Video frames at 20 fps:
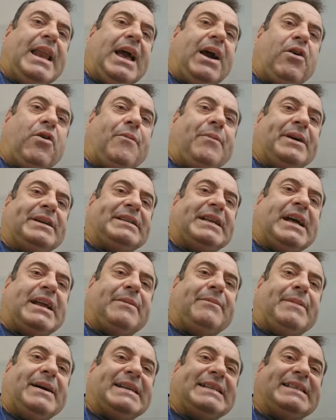hago pasar
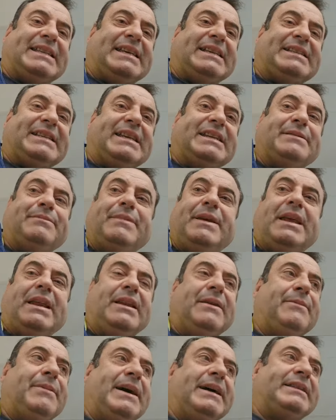más de
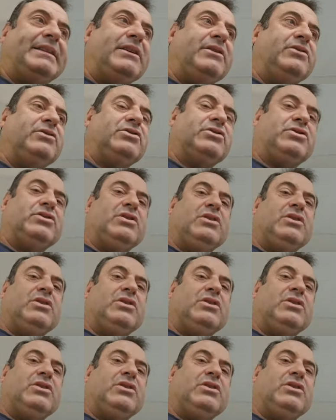6.000 vatios,